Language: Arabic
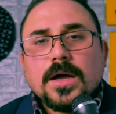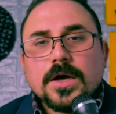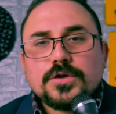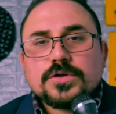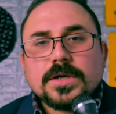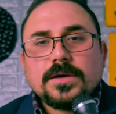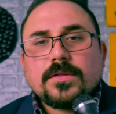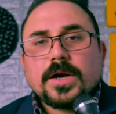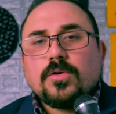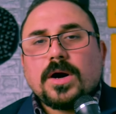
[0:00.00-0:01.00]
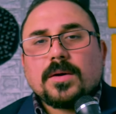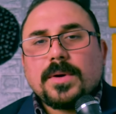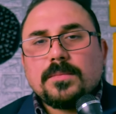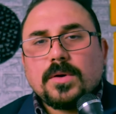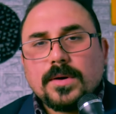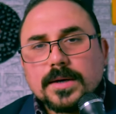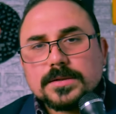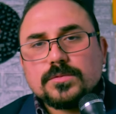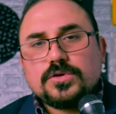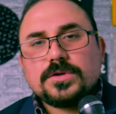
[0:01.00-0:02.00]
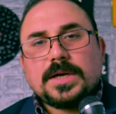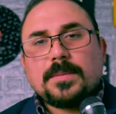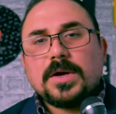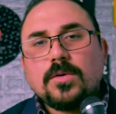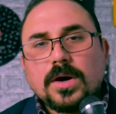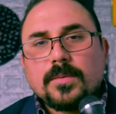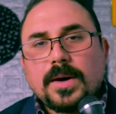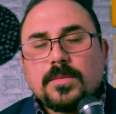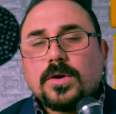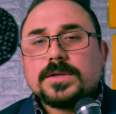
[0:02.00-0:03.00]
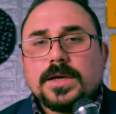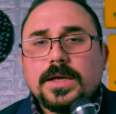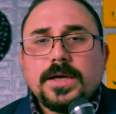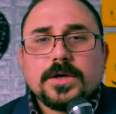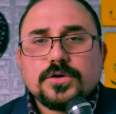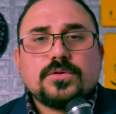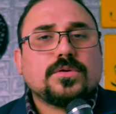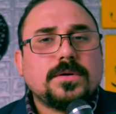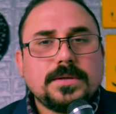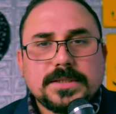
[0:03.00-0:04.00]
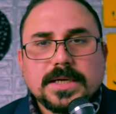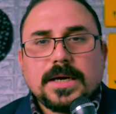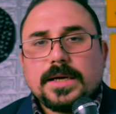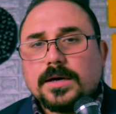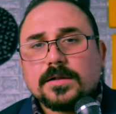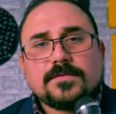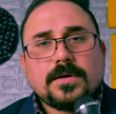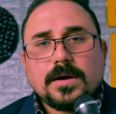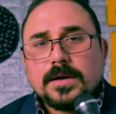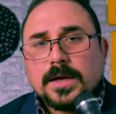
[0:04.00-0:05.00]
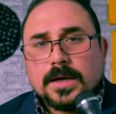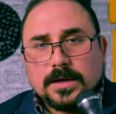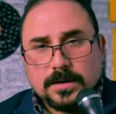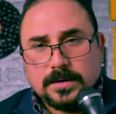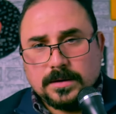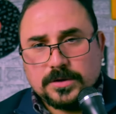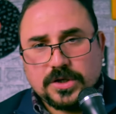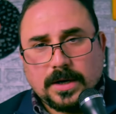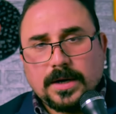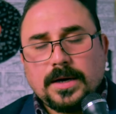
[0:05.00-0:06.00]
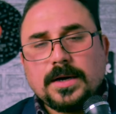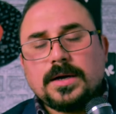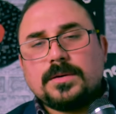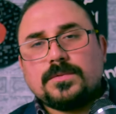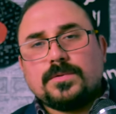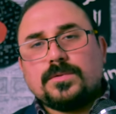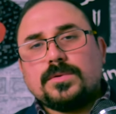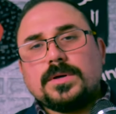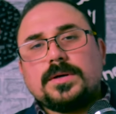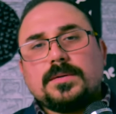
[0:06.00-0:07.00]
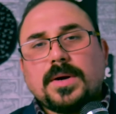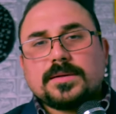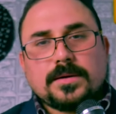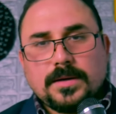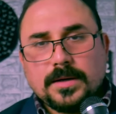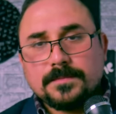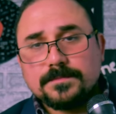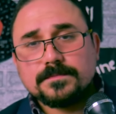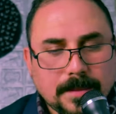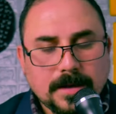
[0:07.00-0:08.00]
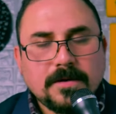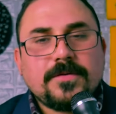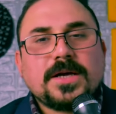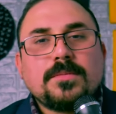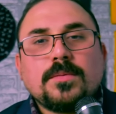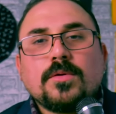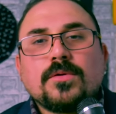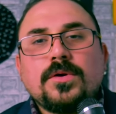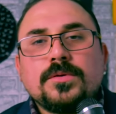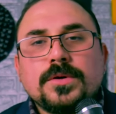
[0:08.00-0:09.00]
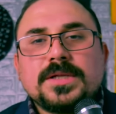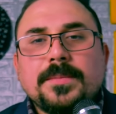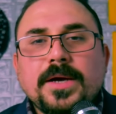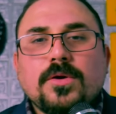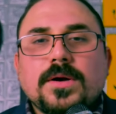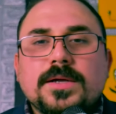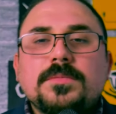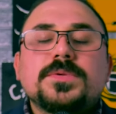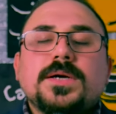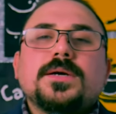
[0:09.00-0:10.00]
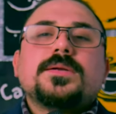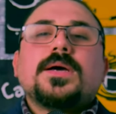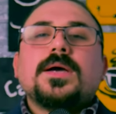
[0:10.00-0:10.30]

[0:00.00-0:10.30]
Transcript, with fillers: الجزء النظري هو اربع مواد والجزء العملي هو اربع مواد اللي هي شنو نسائيه اطفال آه، جراحه وباطنيه الفكره بالموضوع انه انت ما يحق لك تمتحن